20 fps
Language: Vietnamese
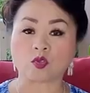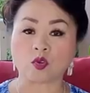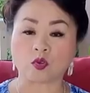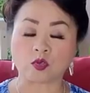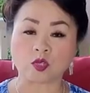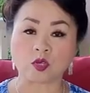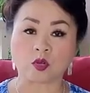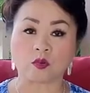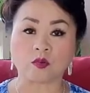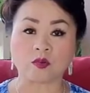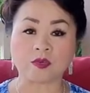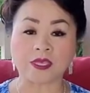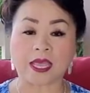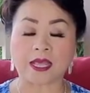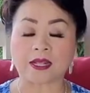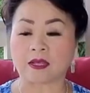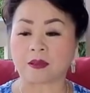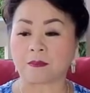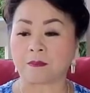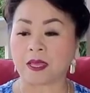trâu xong đôi
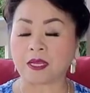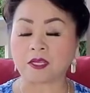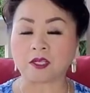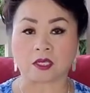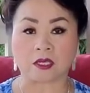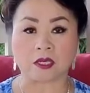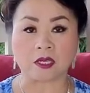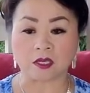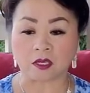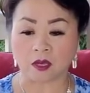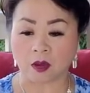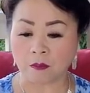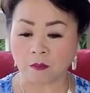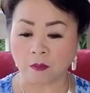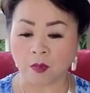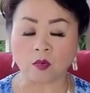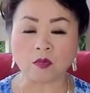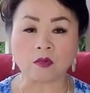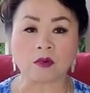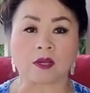chạy mà bé chuyện như chấm
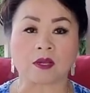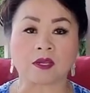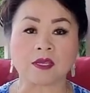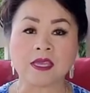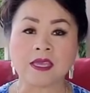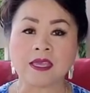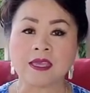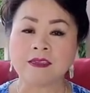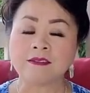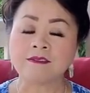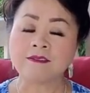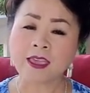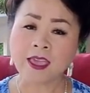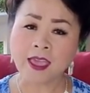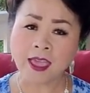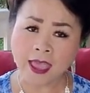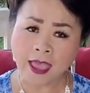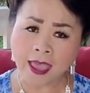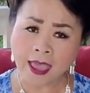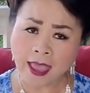mông à
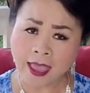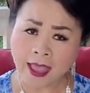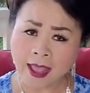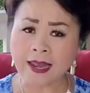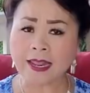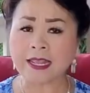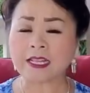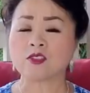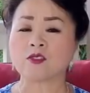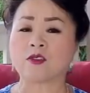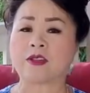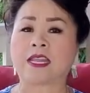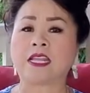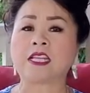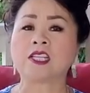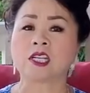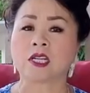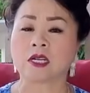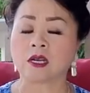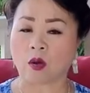very
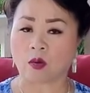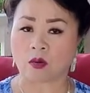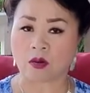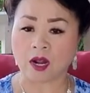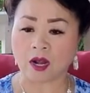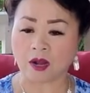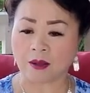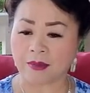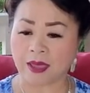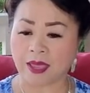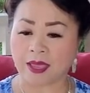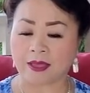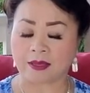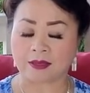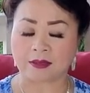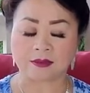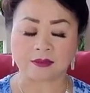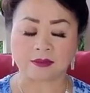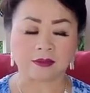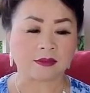traditional nó là mà
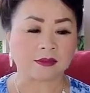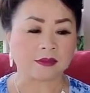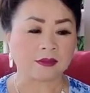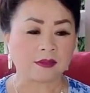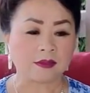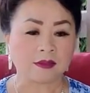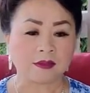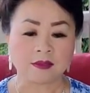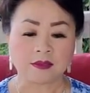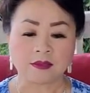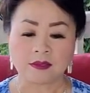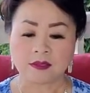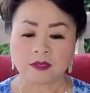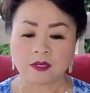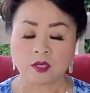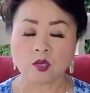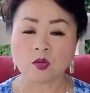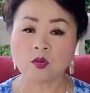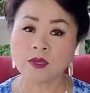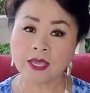
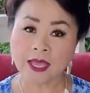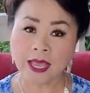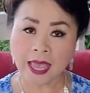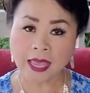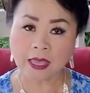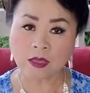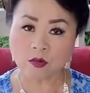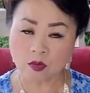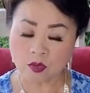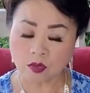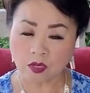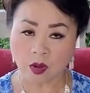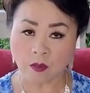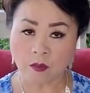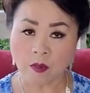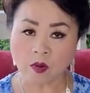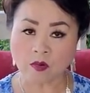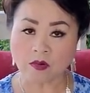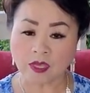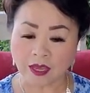dù như hay dù
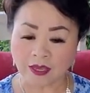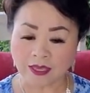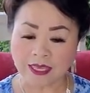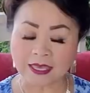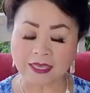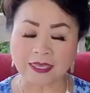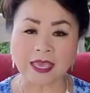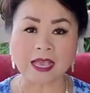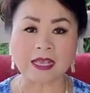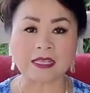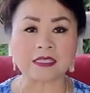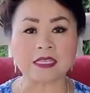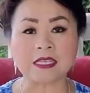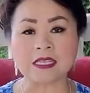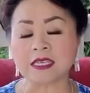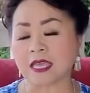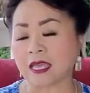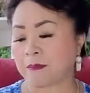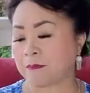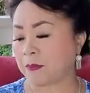chấm mông chả chỉ chạy xí
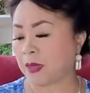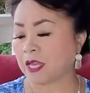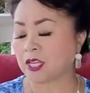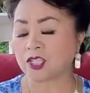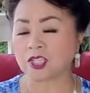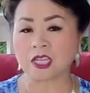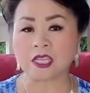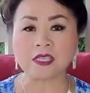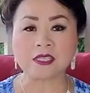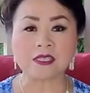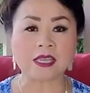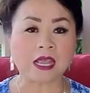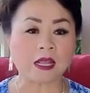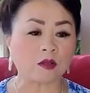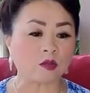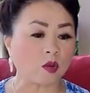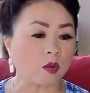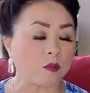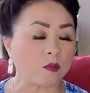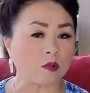chạy bé xí chạy
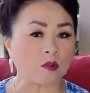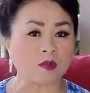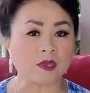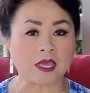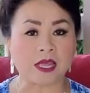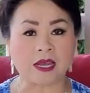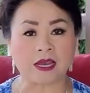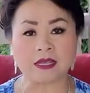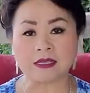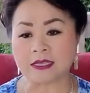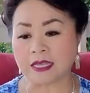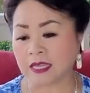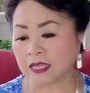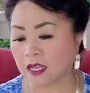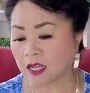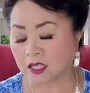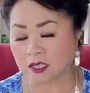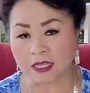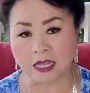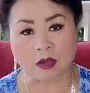tôm mông chạy lấy thì
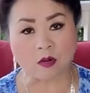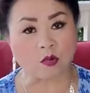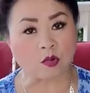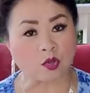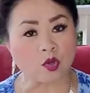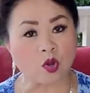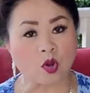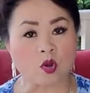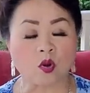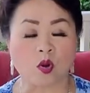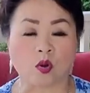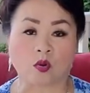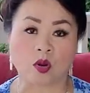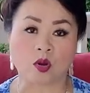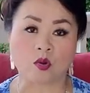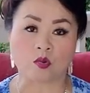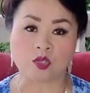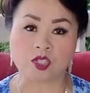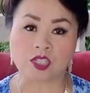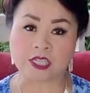giờ thì cho cậu
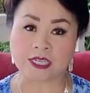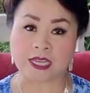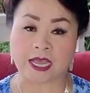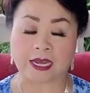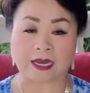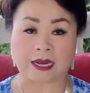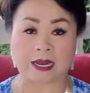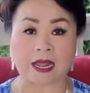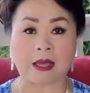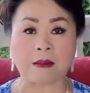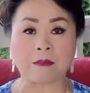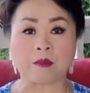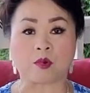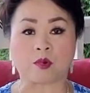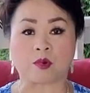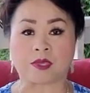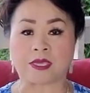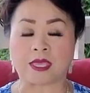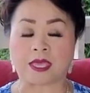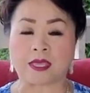nó cũng chỉ cả cả cá
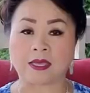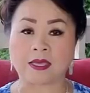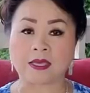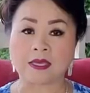mù chị